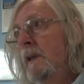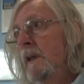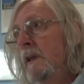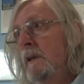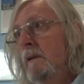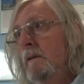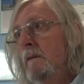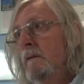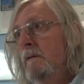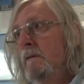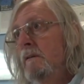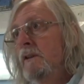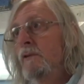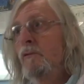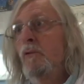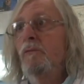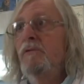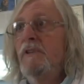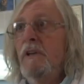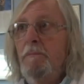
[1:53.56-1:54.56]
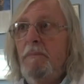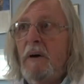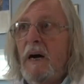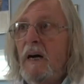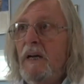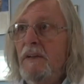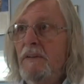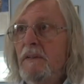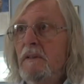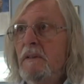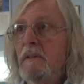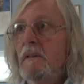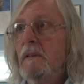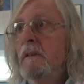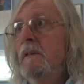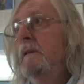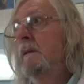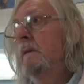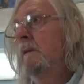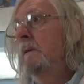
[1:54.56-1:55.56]
et euh, ils trouvent des parades,
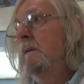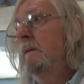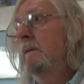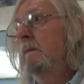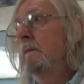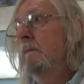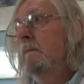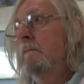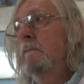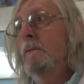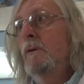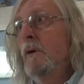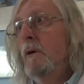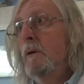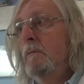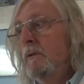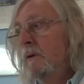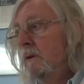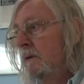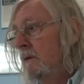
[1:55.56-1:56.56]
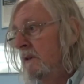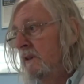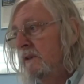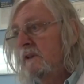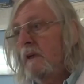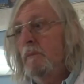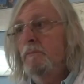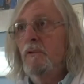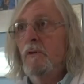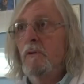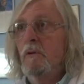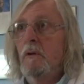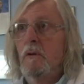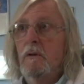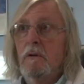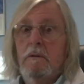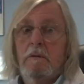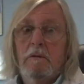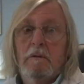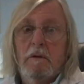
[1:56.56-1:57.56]
comme euh, les
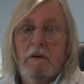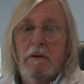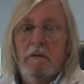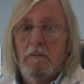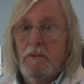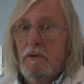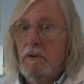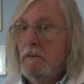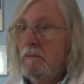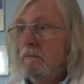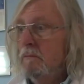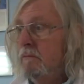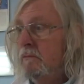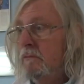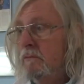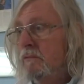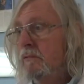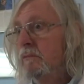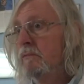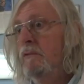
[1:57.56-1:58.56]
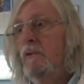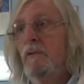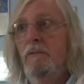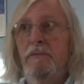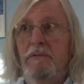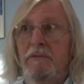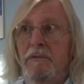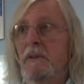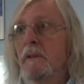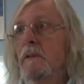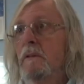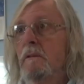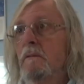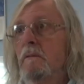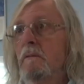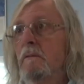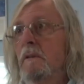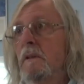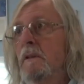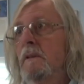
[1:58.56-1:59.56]
streptocoques, comme euh, tout le vivant
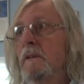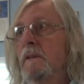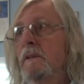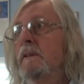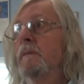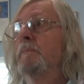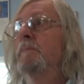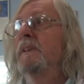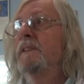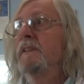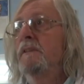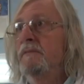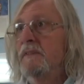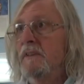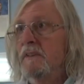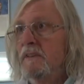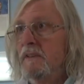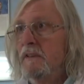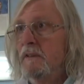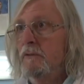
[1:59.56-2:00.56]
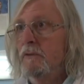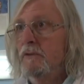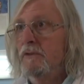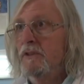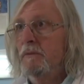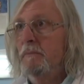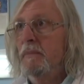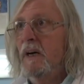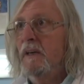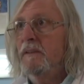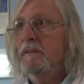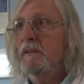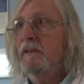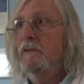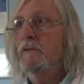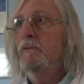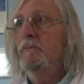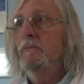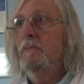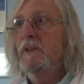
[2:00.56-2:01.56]
c'est pas si facile de se
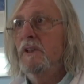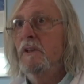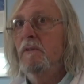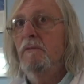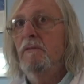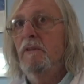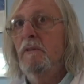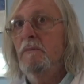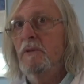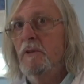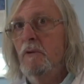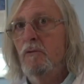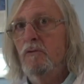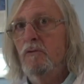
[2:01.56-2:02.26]
débarrasser d'une microorganisme